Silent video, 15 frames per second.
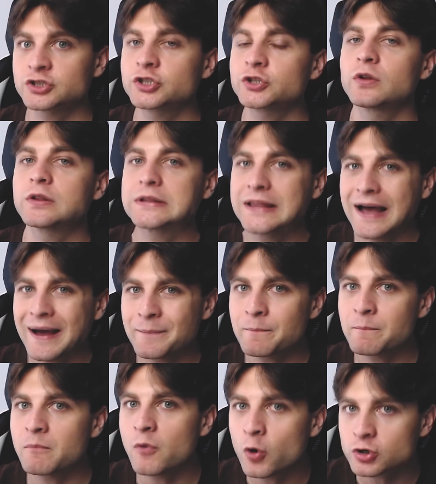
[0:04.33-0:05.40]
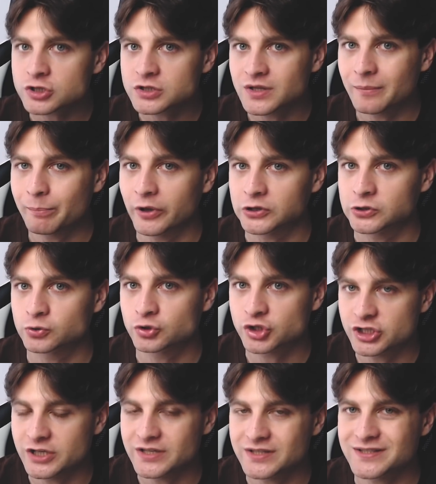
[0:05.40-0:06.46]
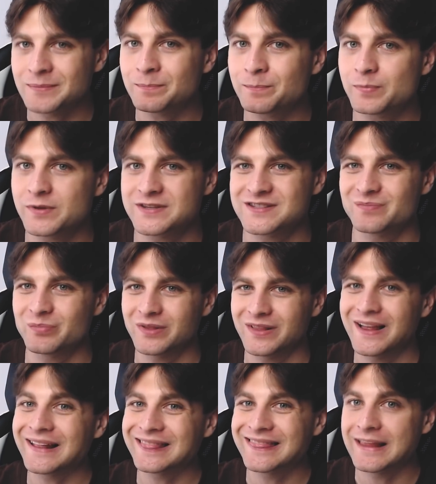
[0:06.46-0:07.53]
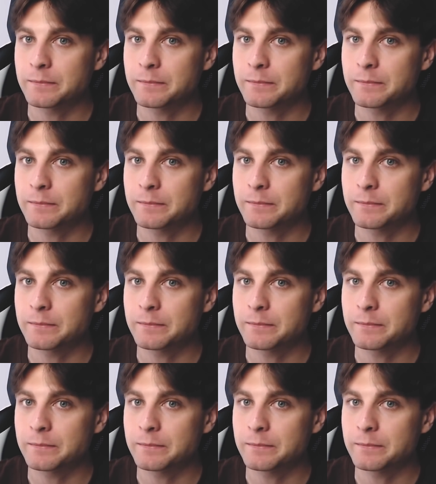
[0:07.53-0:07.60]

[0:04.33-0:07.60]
что там можно получить бесплатно